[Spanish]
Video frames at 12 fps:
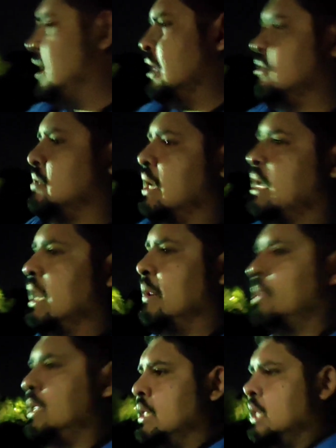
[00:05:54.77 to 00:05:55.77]
jugando
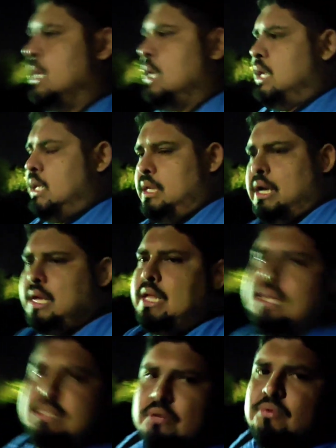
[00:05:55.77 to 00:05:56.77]
tranquilamente y aquí
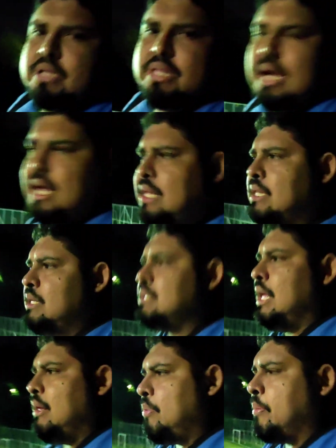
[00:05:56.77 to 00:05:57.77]
la seguridad
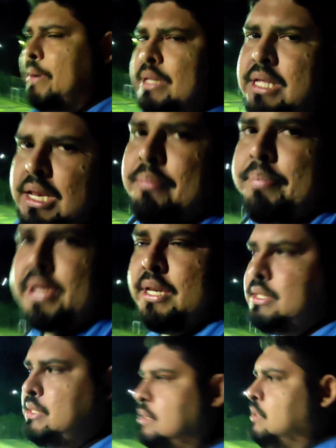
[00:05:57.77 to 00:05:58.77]
garantizada por parte de las
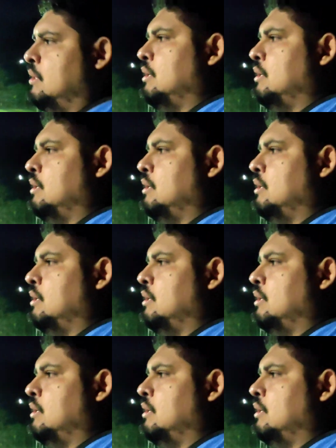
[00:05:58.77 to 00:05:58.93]
PNC.